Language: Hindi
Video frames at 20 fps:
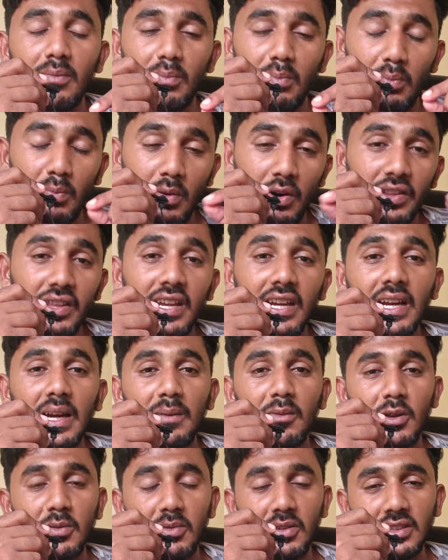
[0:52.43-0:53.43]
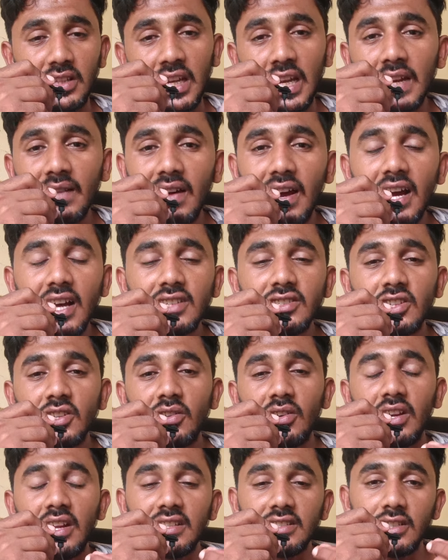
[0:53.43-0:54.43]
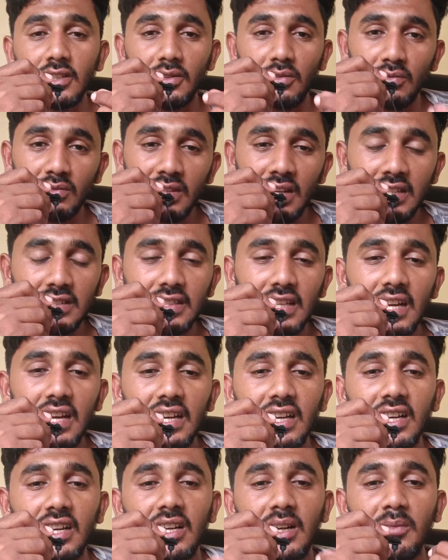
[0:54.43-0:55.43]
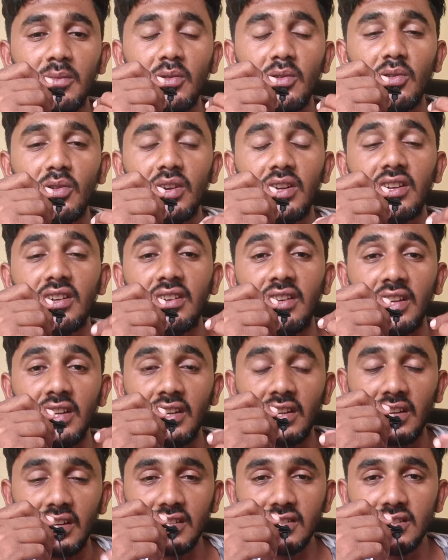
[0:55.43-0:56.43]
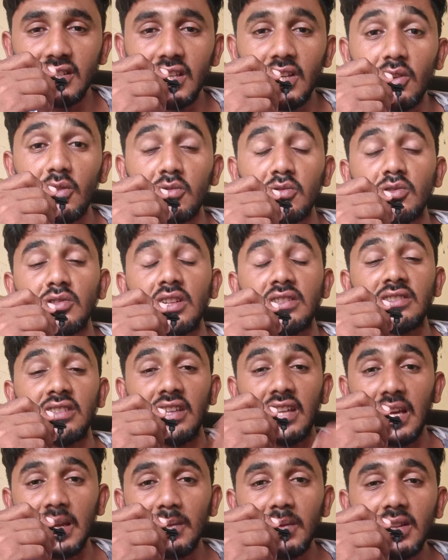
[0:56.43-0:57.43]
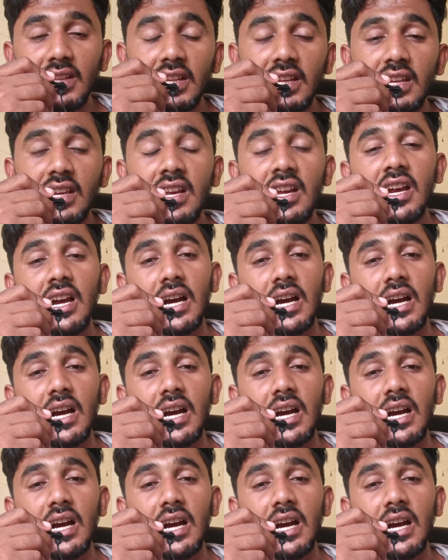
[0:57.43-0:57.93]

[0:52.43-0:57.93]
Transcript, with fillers: मोदी का बहुत बहुत धन्यवाद जिन्होंने ऐसी योजना चलाकर हमको एक नई ड्रेस दी और उसके साथ सिलाई भी दी